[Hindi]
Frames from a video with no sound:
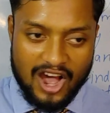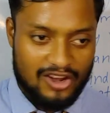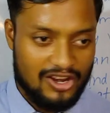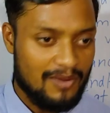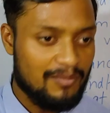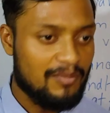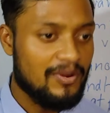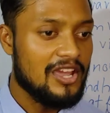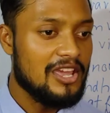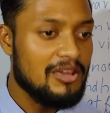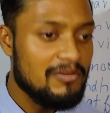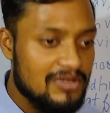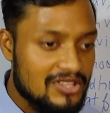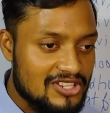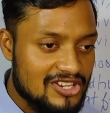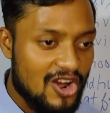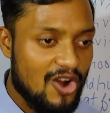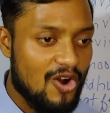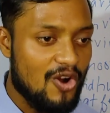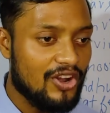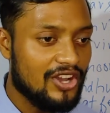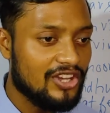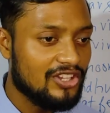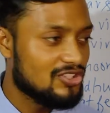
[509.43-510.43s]
और आप कहीं भी
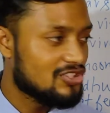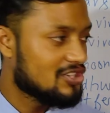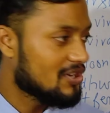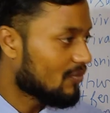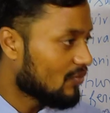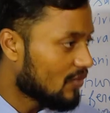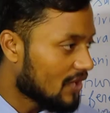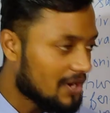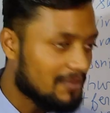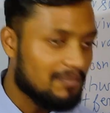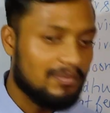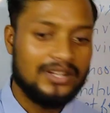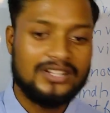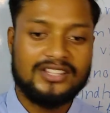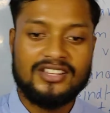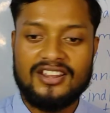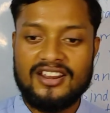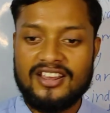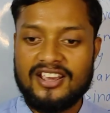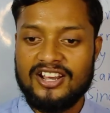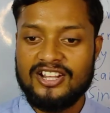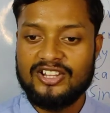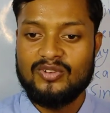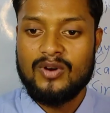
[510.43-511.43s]
जाओगे तो जब वर्ड पता
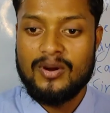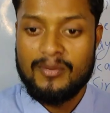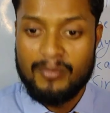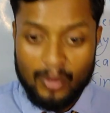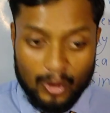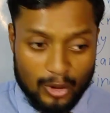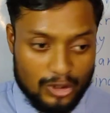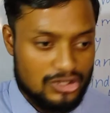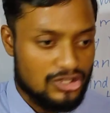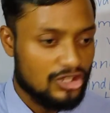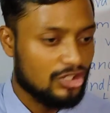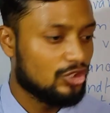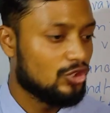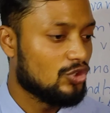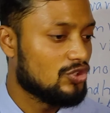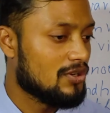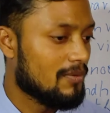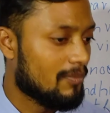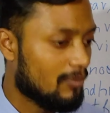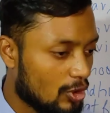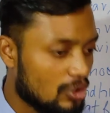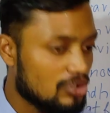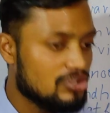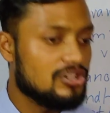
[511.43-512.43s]
रहेगा तो आप बोल सकते हो
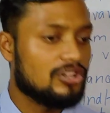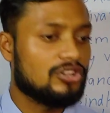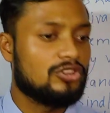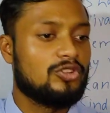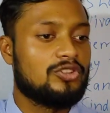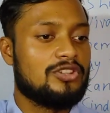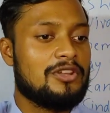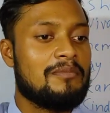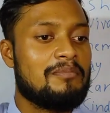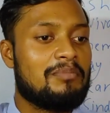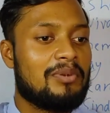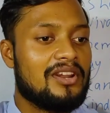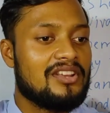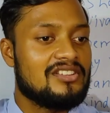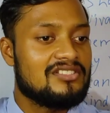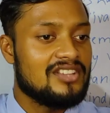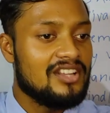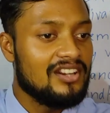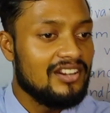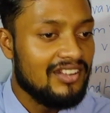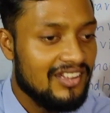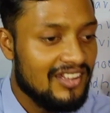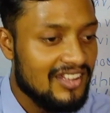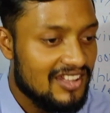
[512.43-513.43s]
जब बोल सकते हो तो
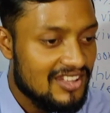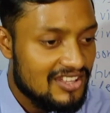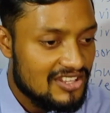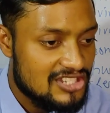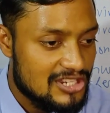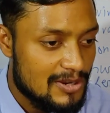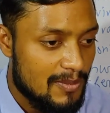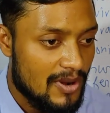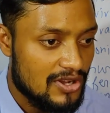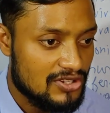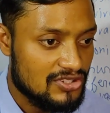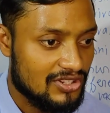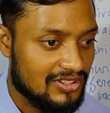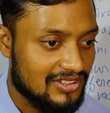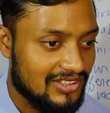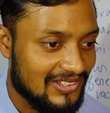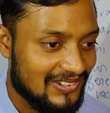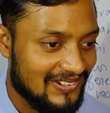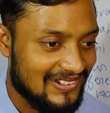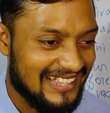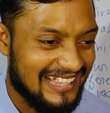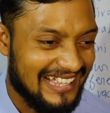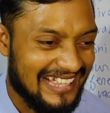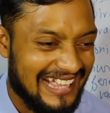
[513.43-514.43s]
इम्प्रेशन जमा
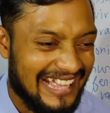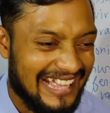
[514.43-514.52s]
सकते हो